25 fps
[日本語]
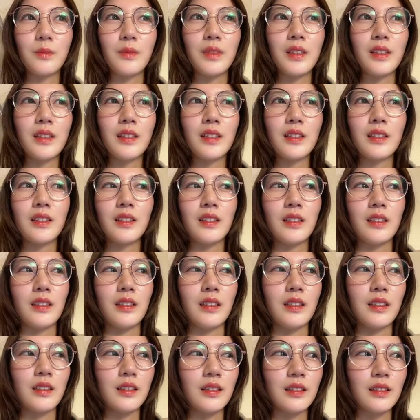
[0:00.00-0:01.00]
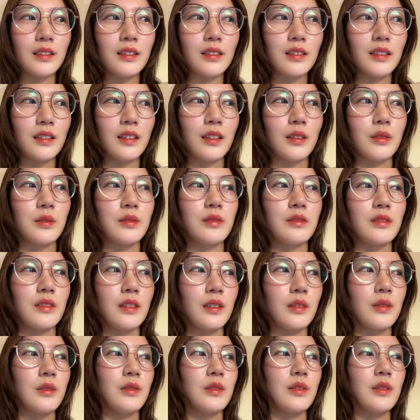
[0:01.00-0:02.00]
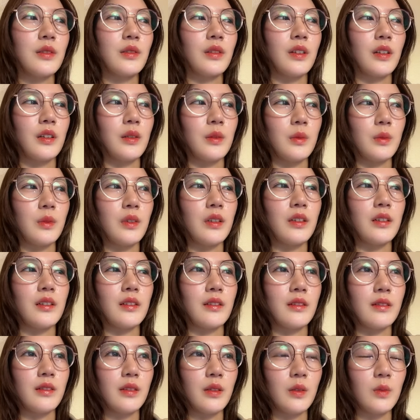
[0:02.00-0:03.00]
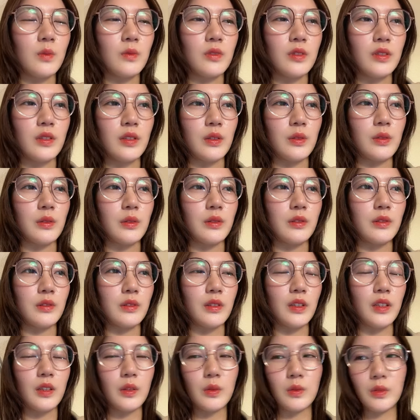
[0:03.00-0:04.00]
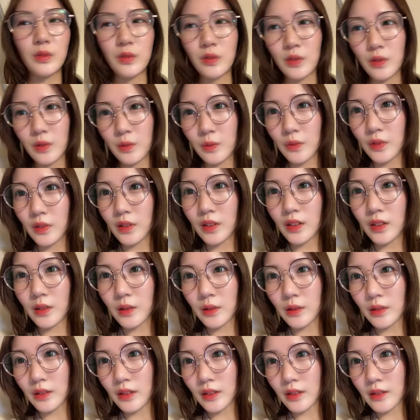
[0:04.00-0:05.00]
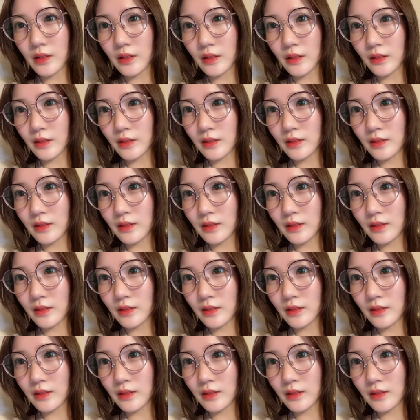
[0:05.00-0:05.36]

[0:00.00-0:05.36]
みんなに会う握手会は全部私服で行こうと思ってるんです